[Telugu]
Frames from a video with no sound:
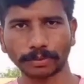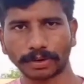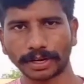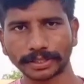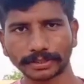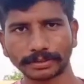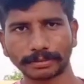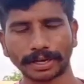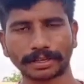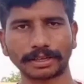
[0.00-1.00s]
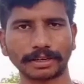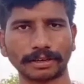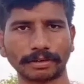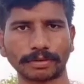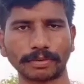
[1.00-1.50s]
కూల్ డ్రింక్స్ మనకి
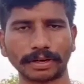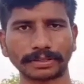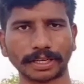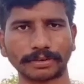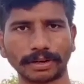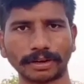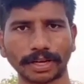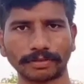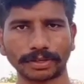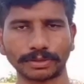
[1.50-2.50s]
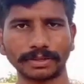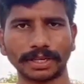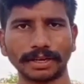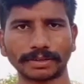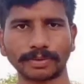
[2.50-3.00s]
కూల్ డ్రింక్స్ ఎక్కువ ఇవ్వద్దు
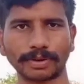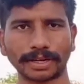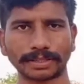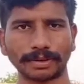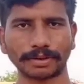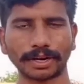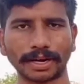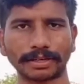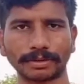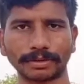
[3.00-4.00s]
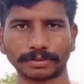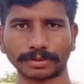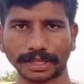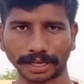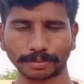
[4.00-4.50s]
కూల్ డ్రింక్స్ వల్ల కూడా హైట్
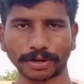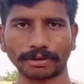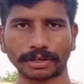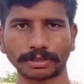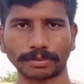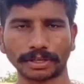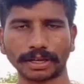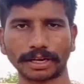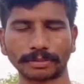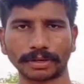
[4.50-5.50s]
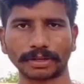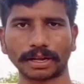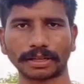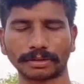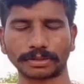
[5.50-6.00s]
తగ్గిపోయే అవకాశం ఉన్నది హైట్
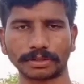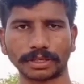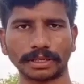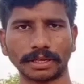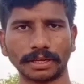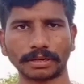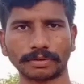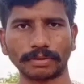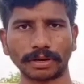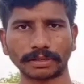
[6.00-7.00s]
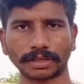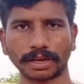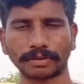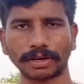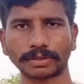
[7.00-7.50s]
పెరుగుదల తగ్గుతుంది కూల్ డ్రింక్సే
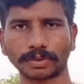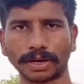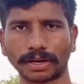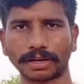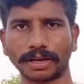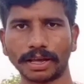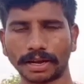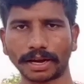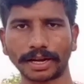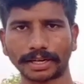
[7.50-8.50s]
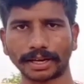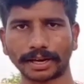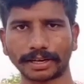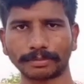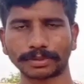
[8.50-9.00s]
కాకుండా షుగర్ లాంటి
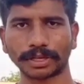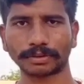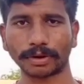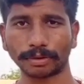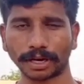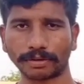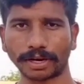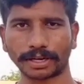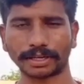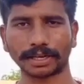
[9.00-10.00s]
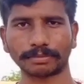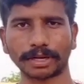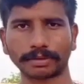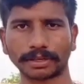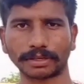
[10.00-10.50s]
ఐటమ్స్ ఎక్కువ ఉన్న వాటిని
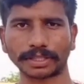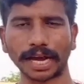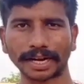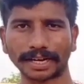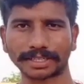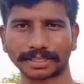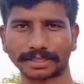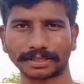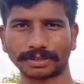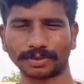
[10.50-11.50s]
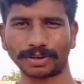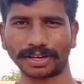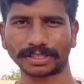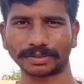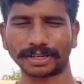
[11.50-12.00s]
మనకి చాక్లెట్స్ కూల్
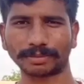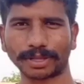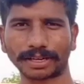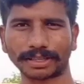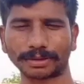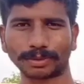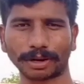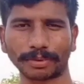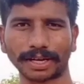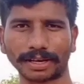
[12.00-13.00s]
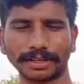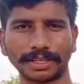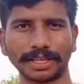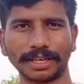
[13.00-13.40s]
డ్రింక్స్ వంటి పదార్థాలు దూరం పెట్టాలి